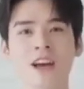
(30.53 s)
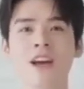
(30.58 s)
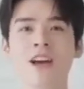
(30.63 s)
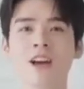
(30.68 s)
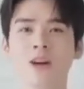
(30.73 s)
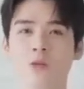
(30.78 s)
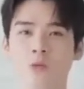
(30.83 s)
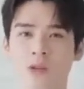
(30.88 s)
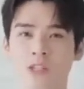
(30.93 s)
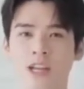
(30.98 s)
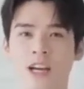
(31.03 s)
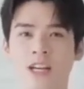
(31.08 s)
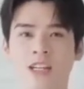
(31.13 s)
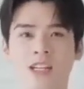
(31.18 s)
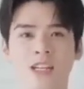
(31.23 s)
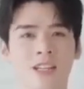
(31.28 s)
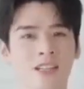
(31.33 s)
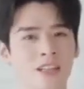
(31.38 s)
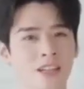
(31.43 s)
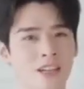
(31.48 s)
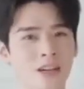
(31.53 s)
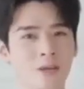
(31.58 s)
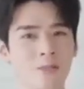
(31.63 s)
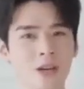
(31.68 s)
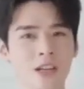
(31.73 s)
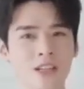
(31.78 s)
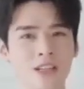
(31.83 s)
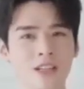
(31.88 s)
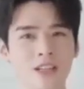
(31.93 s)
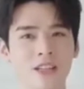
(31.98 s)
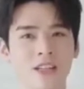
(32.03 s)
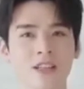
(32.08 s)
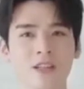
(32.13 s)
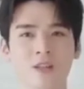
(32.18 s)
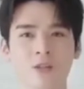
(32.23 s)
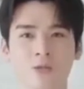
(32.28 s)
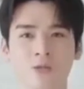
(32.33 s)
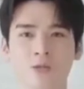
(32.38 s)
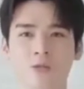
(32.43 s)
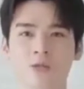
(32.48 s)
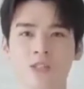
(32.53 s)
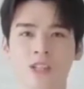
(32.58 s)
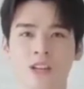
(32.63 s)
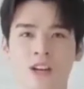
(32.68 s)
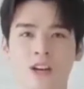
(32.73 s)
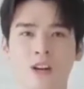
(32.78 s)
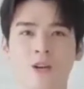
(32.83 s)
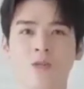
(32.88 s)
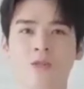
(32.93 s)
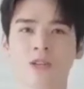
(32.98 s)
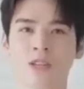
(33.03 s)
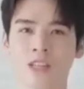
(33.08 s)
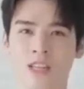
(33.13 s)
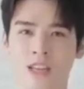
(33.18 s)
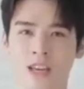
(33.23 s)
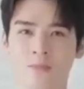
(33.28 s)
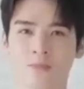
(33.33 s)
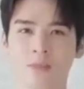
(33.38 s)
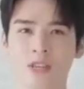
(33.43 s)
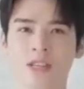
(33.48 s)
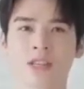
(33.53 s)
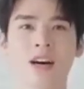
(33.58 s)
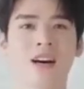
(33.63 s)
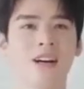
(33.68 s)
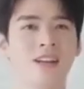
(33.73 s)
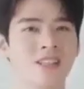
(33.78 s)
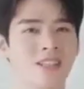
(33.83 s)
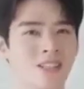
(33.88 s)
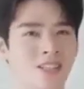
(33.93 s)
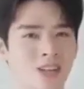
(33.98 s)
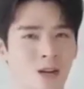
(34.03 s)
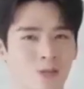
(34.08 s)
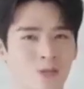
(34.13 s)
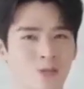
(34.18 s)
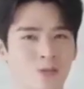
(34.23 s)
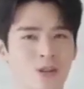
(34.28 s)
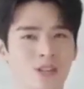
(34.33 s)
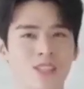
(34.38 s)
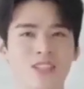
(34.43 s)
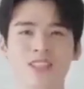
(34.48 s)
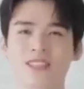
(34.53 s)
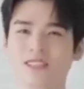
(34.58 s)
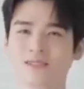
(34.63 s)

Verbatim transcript: 我想和特别的你共同邂逅甜蜜的小确幸。